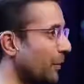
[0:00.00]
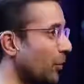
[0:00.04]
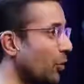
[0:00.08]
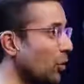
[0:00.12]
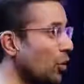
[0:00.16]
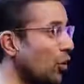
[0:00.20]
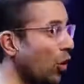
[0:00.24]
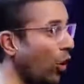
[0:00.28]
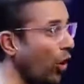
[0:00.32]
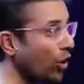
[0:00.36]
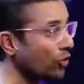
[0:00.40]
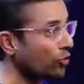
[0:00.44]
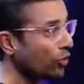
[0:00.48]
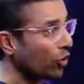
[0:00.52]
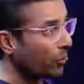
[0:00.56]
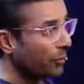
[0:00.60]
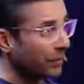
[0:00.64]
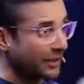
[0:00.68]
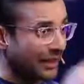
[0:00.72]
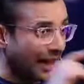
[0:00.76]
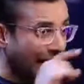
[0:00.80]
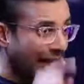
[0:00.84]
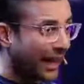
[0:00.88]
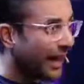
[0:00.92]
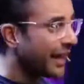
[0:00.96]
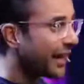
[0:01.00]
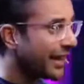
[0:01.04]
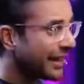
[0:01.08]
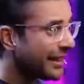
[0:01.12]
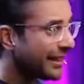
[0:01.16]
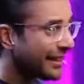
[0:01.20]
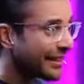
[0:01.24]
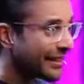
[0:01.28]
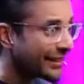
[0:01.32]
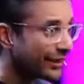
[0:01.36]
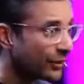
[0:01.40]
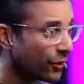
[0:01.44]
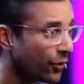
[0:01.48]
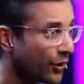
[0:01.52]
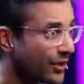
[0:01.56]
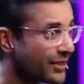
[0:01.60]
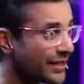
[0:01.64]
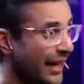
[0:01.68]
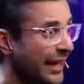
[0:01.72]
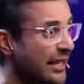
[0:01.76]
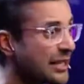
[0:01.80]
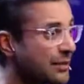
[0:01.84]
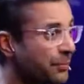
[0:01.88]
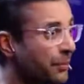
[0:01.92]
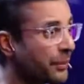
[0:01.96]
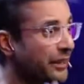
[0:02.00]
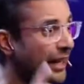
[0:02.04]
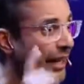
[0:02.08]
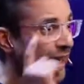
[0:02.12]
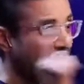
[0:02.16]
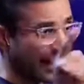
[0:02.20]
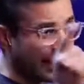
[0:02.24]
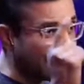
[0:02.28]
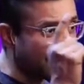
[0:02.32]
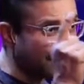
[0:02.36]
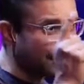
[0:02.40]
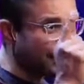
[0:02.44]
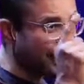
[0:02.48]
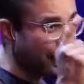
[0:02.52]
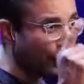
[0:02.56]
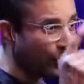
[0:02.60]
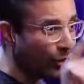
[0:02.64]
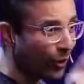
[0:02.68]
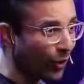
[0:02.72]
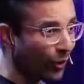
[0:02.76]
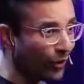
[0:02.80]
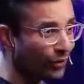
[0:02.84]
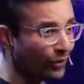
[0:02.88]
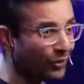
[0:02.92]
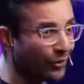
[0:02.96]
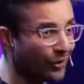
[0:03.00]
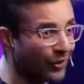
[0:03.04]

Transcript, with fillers: उन लॉज को बदलना नहीं क्योंकि साइंस बदल नहीं सकती उन लॉज